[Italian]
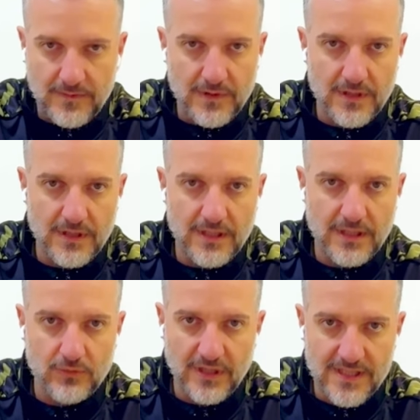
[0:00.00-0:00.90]
eh, a
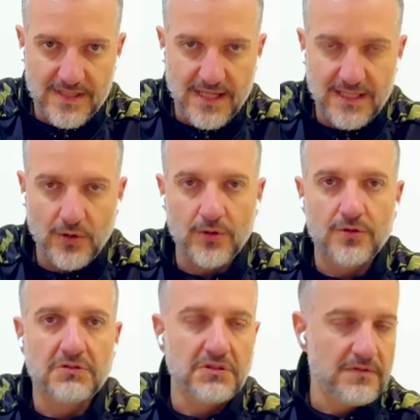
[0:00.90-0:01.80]
utilizzare
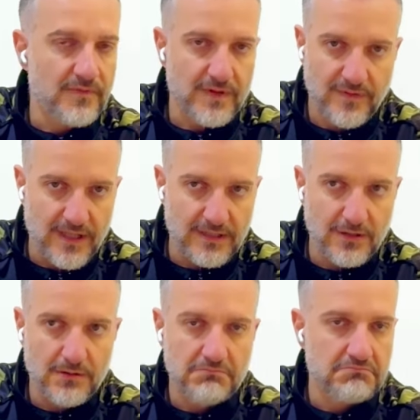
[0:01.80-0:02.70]
DOT,
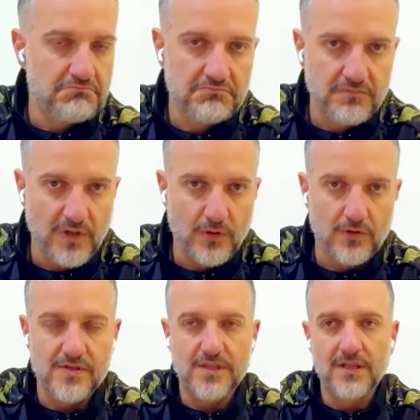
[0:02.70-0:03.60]
fatelo, ve lo
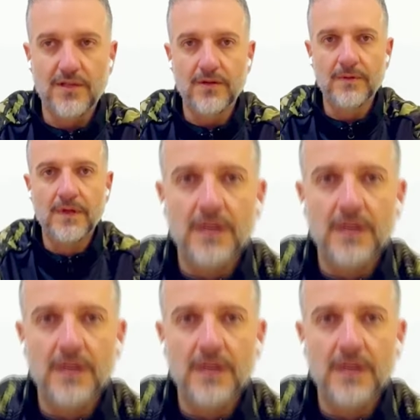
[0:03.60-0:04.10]
consiglio,